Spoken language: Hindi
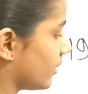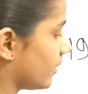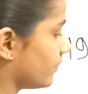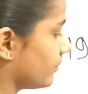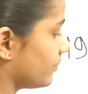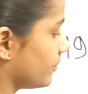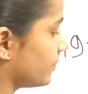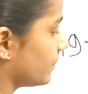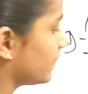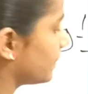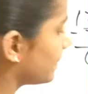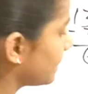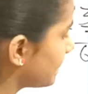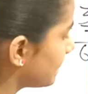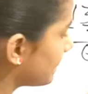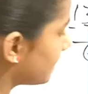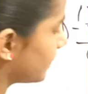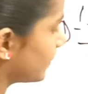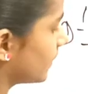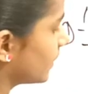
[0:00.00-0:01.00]
हैं
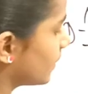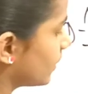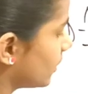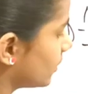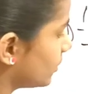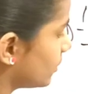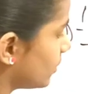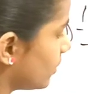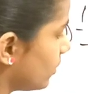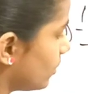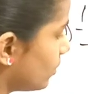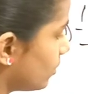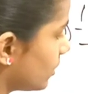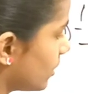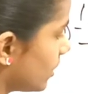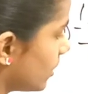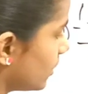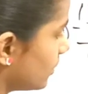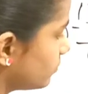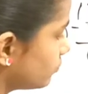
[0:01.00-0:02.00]
कितना
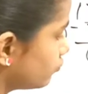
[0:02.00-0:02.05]
होगा